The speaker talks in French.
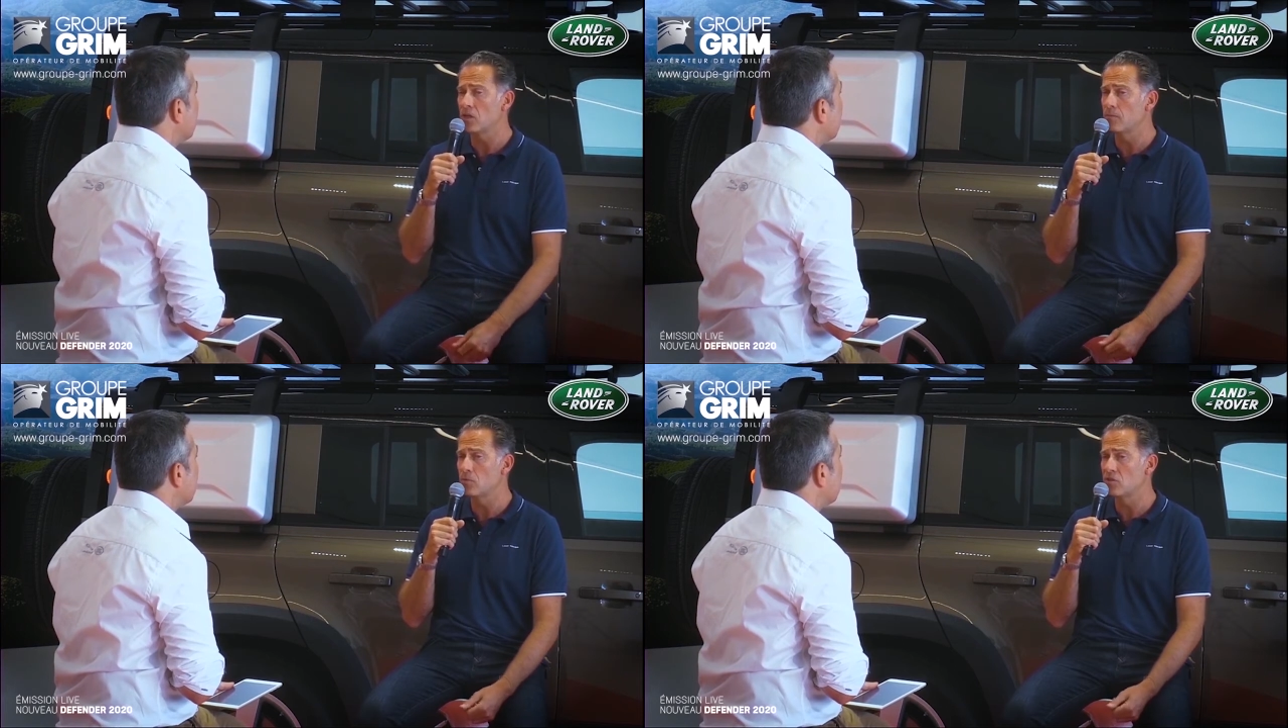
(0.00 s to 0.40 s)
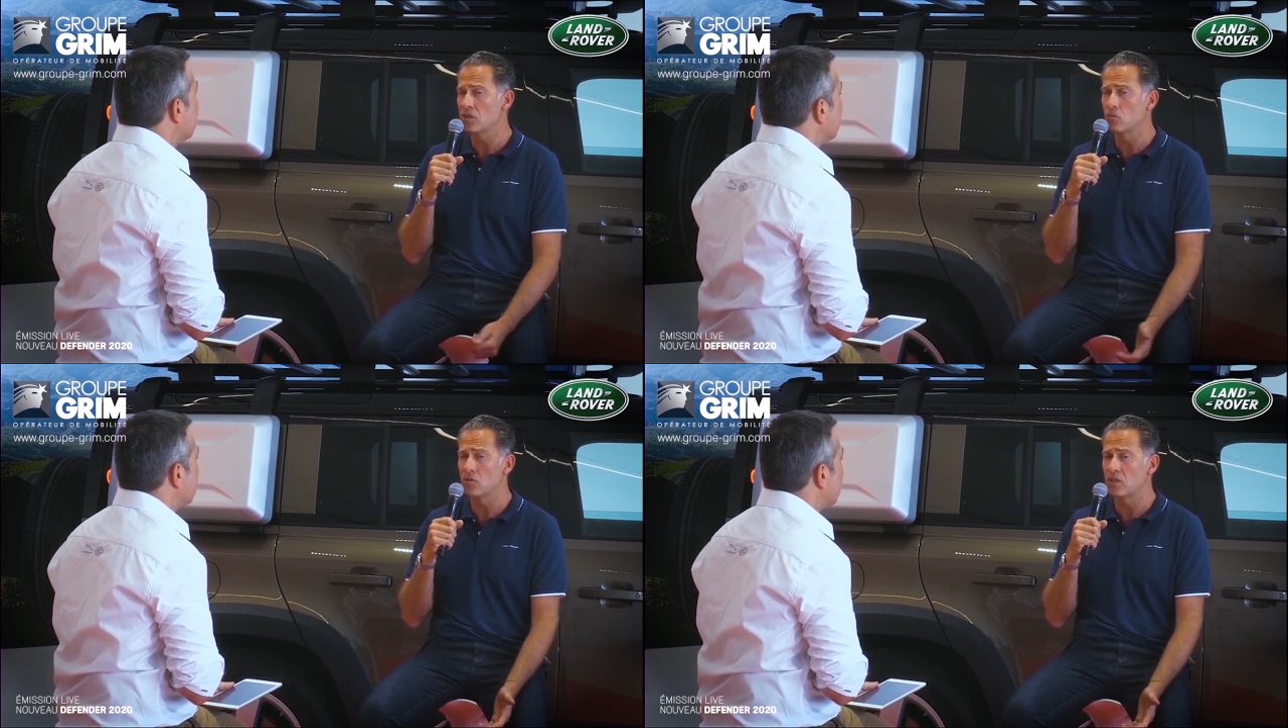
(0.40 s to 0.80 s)
On a une
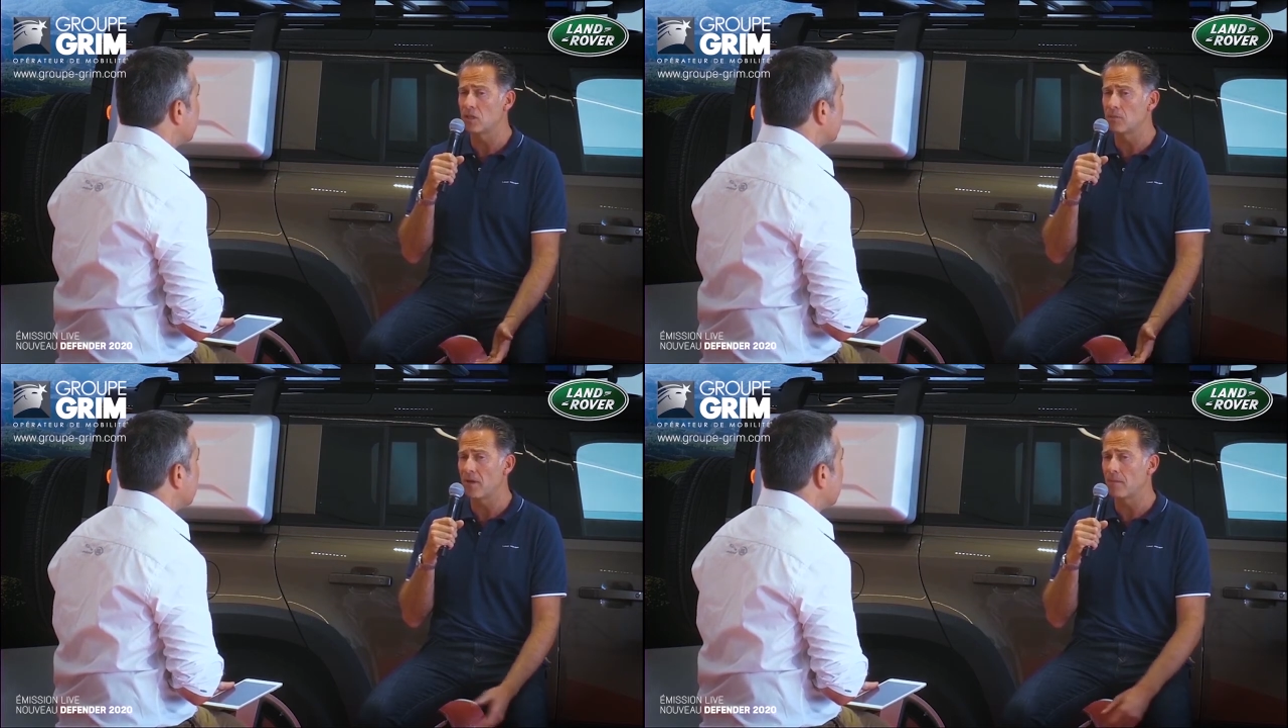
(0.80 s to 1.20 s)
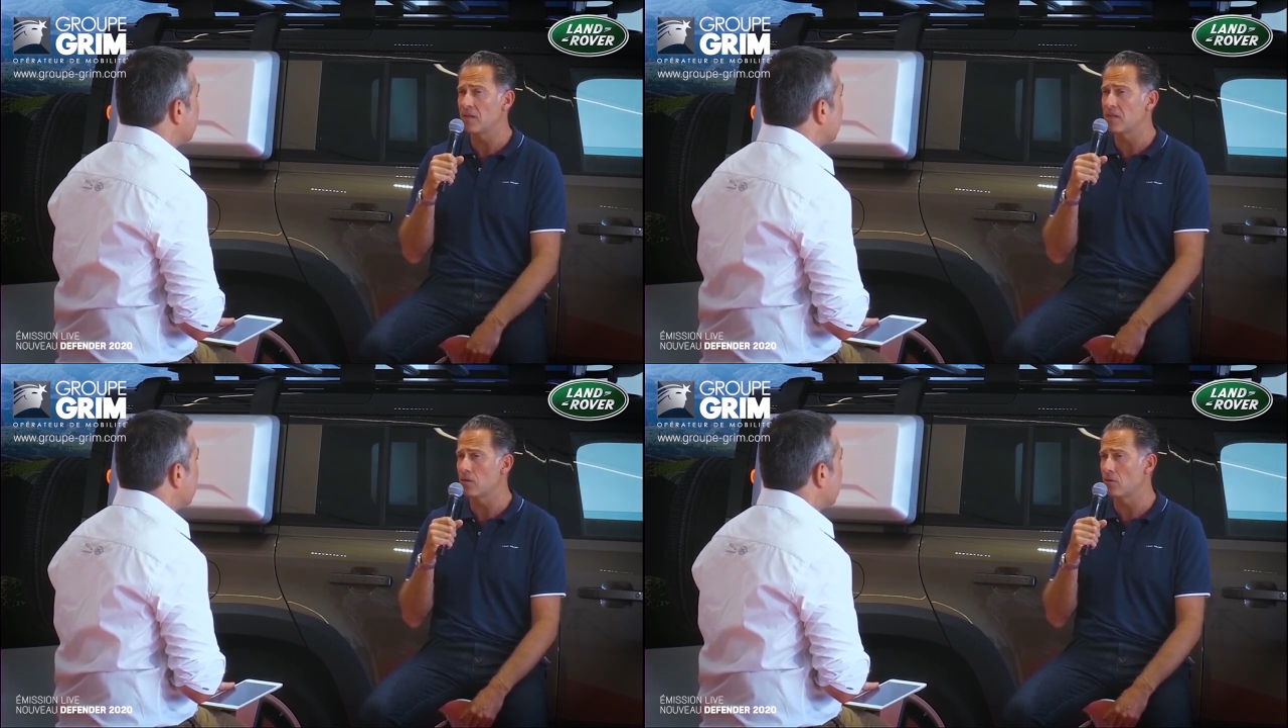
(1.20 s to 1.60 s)
position qui
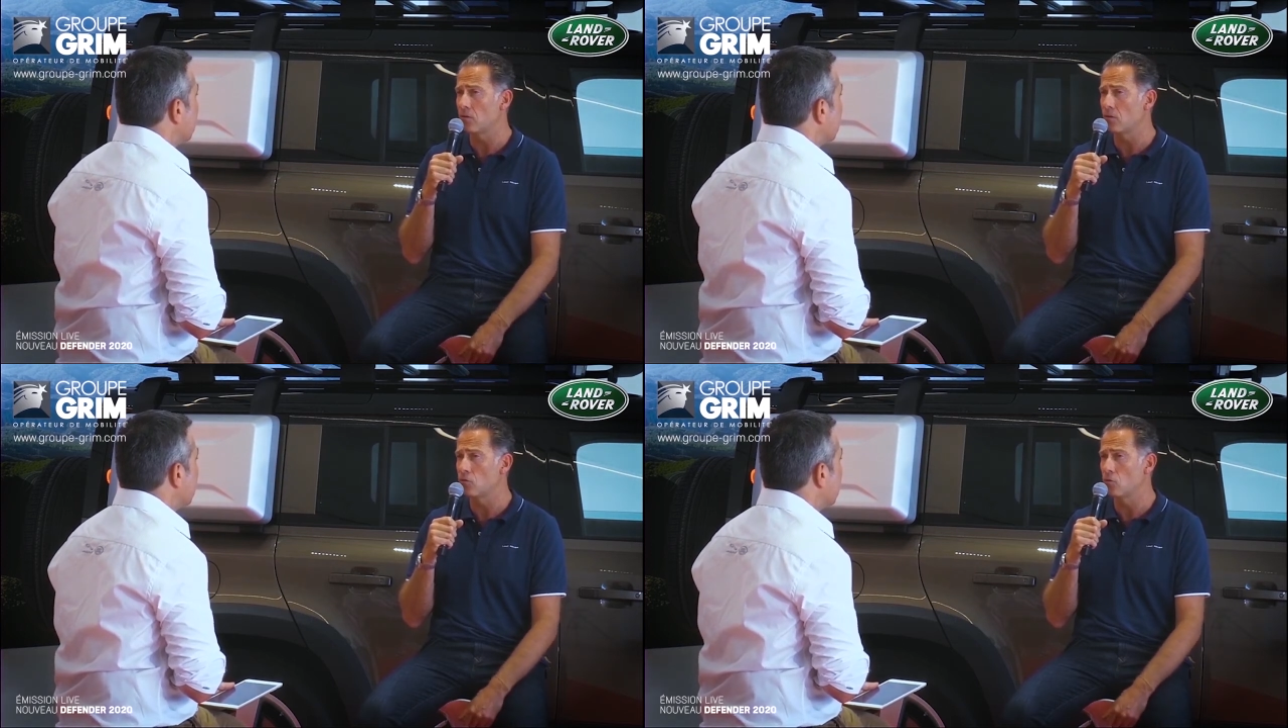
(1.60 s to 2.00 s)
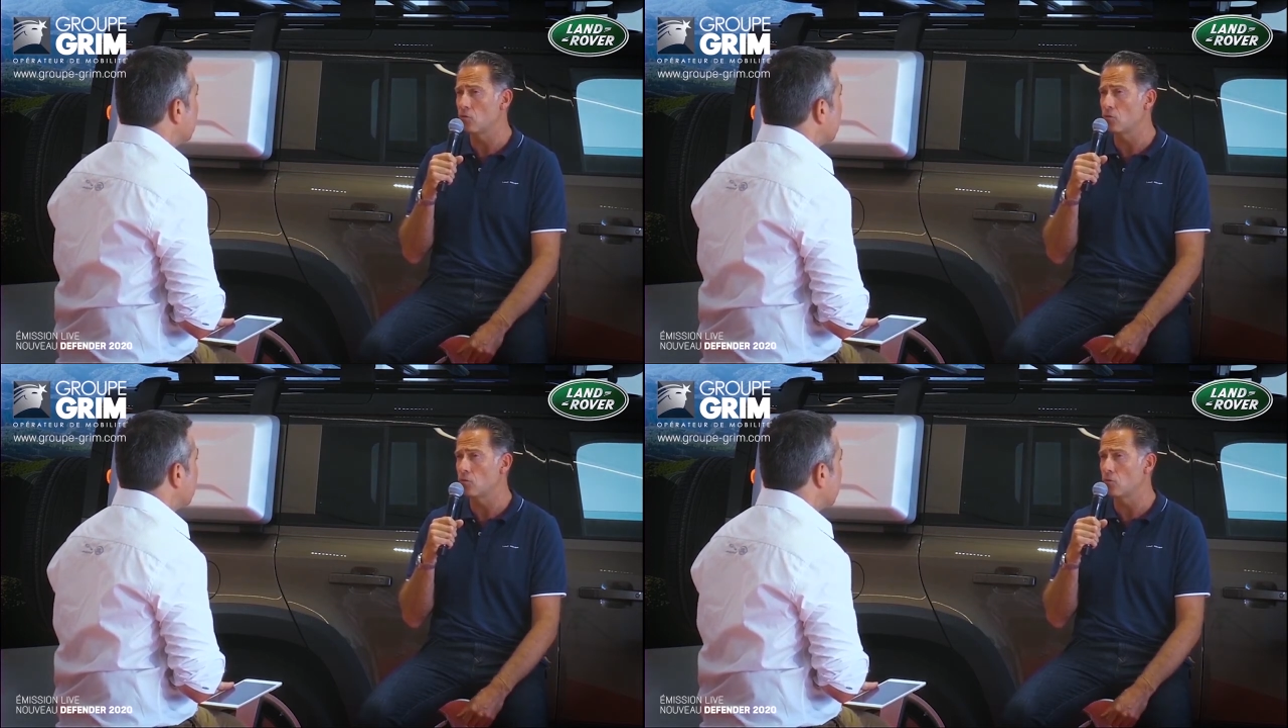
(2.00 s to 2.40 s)
permet d'une
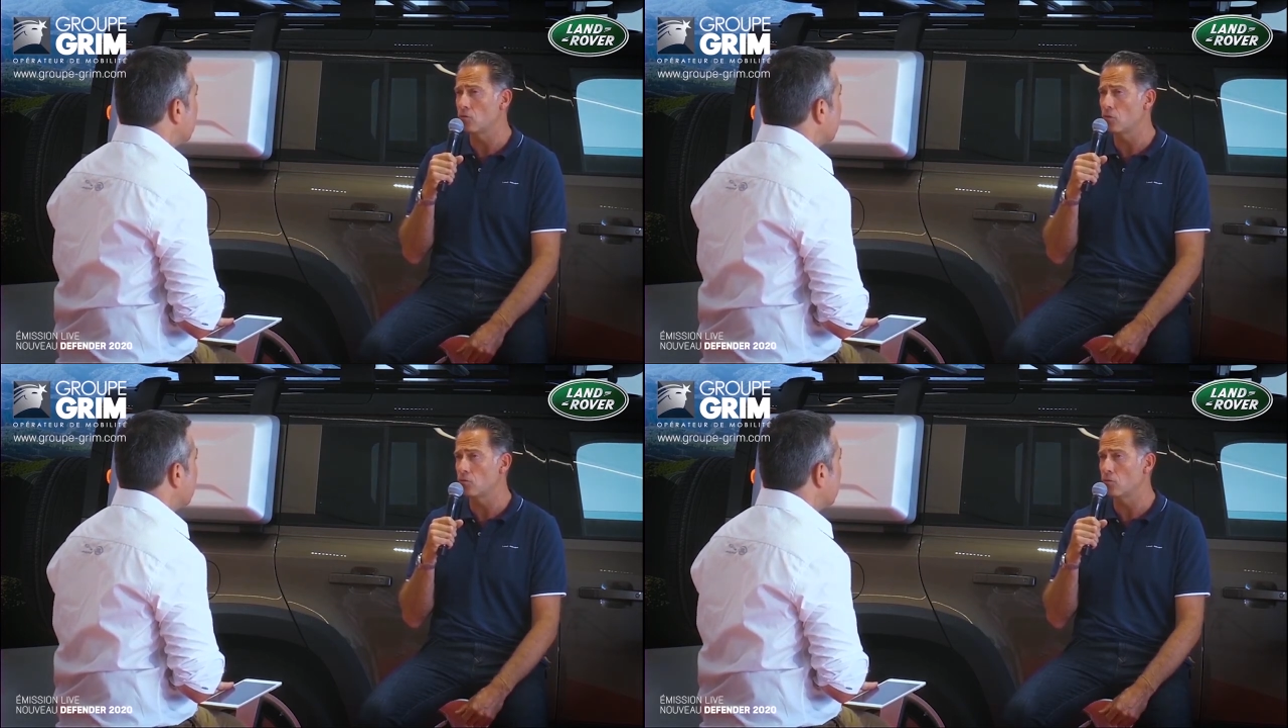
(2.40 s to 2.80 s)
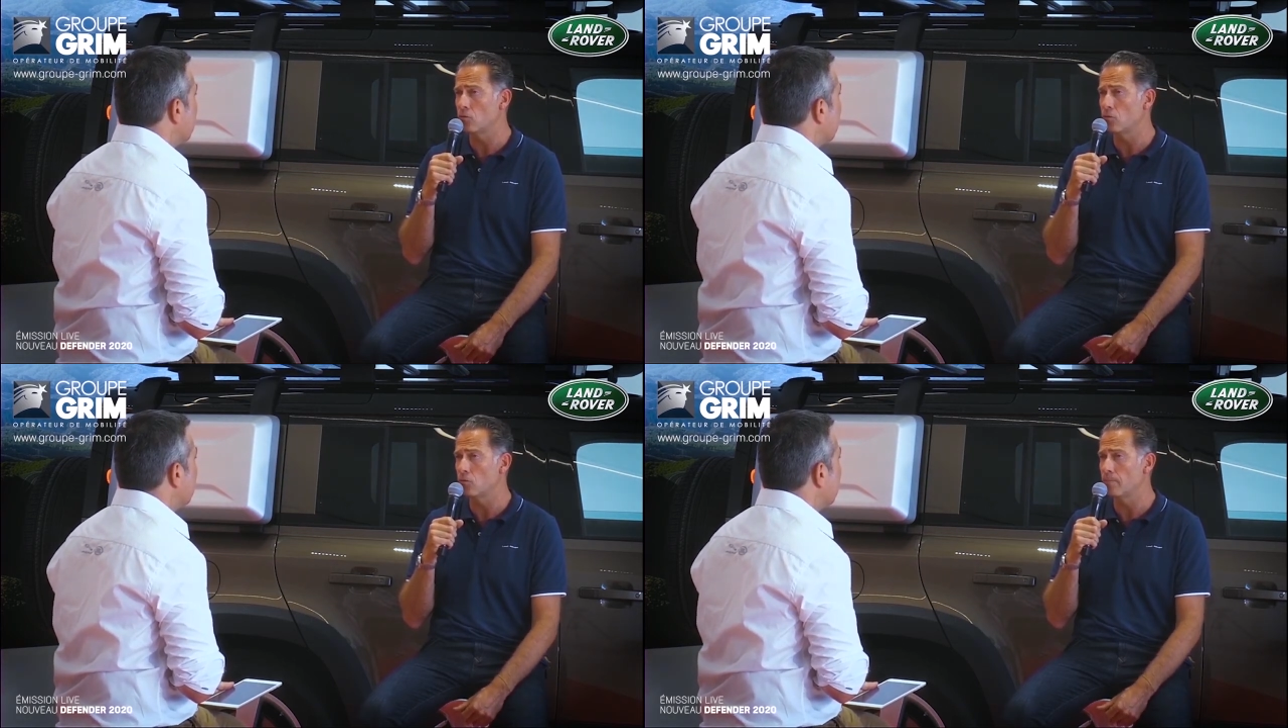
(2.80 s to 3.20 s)

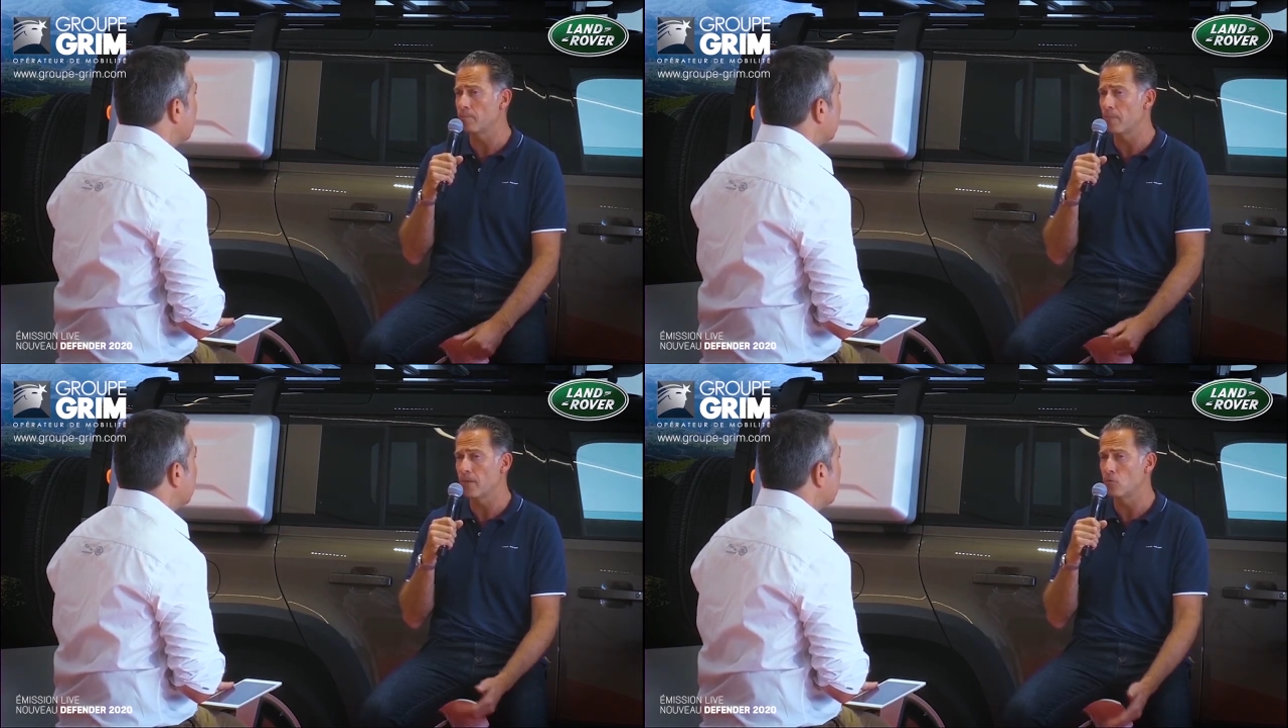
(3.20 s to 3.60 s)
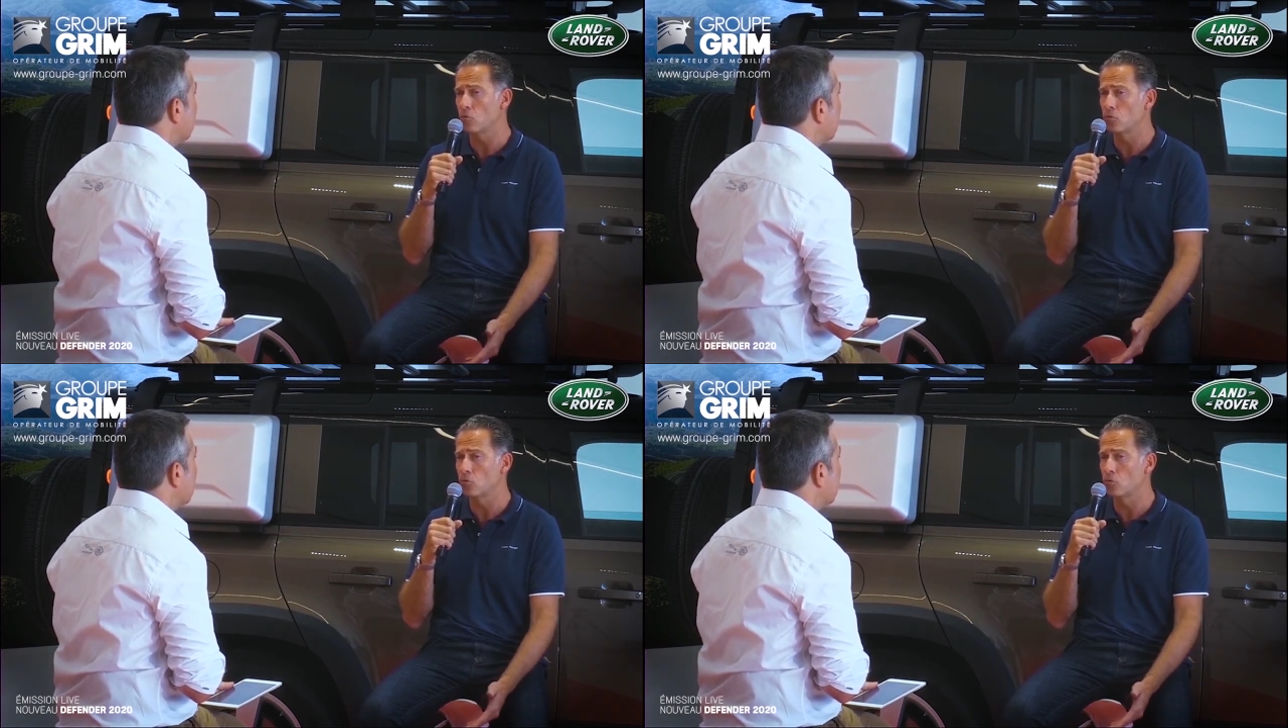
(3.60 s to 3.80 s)
une,